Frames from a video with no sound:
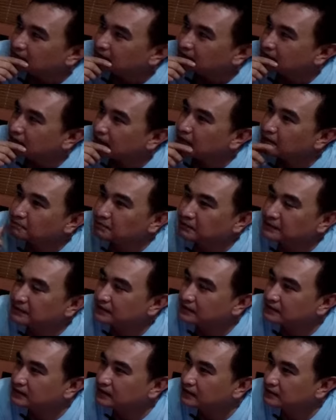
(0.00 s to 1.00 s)
10
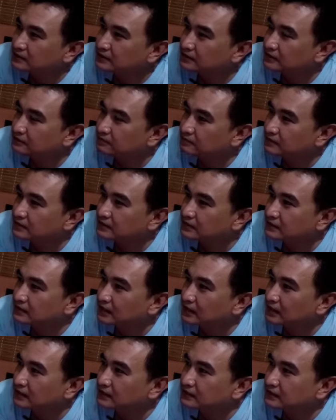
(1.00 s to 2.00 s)
pieces of
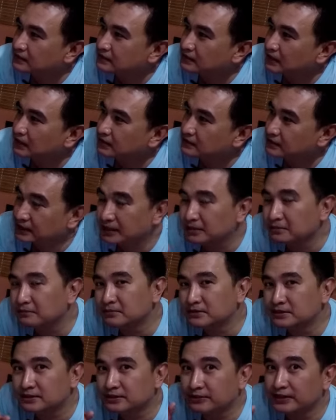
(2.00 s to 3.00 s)
discus, uh, same
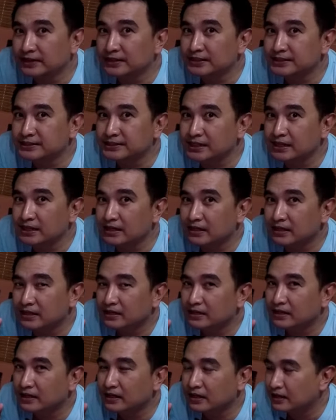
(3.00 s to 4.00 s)
strain siya,
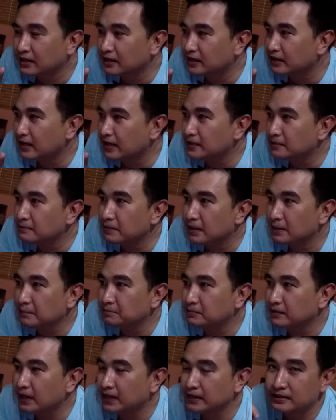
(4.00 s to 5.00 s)
uh, red map
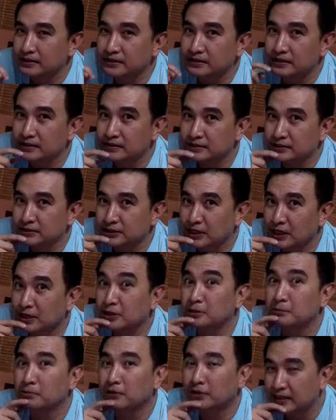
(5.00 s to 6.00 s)
tiger
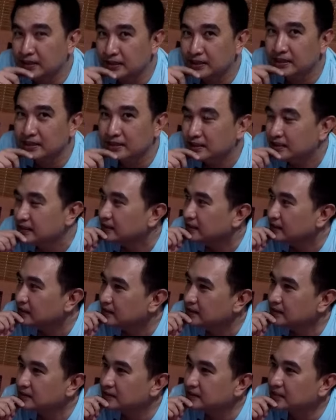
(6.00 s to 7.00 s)
checkerboard
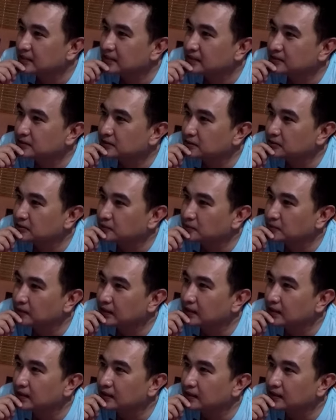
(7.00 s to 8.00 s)
discuss. So we
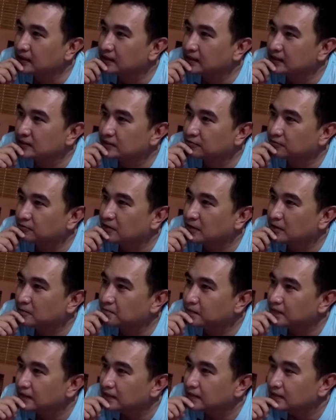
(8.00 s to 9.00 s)
got this from
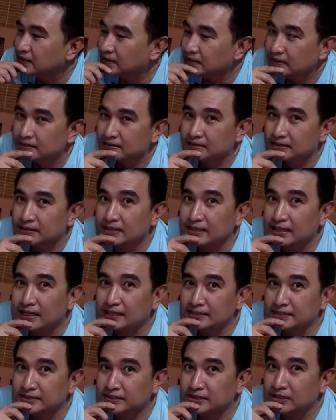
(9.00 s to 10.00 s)
Sir
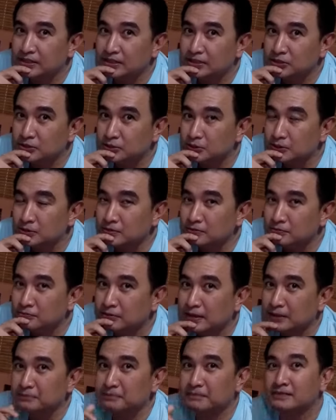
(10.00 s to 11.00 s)
Dexter Chung
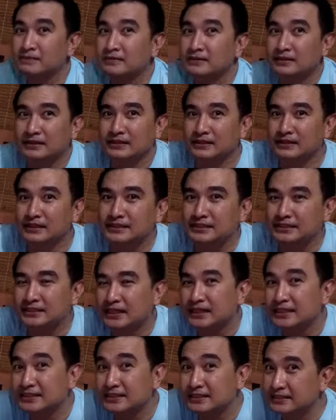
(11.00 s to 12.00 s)
from
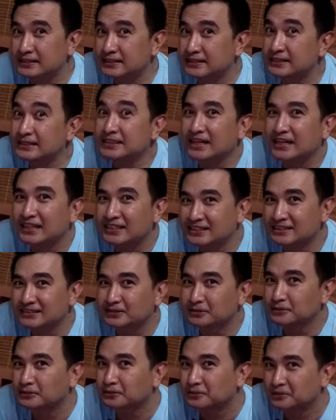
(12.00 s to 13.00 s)
Discuss Discuss.
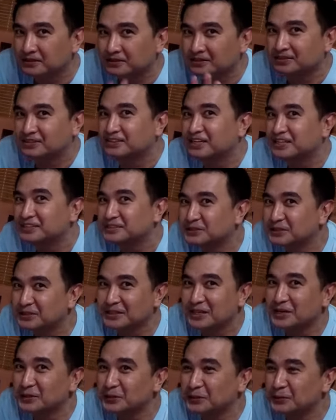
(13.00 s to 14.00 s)
So Sir Dexter,
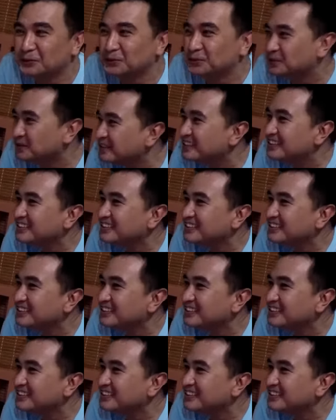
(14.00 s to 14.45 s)
thank you.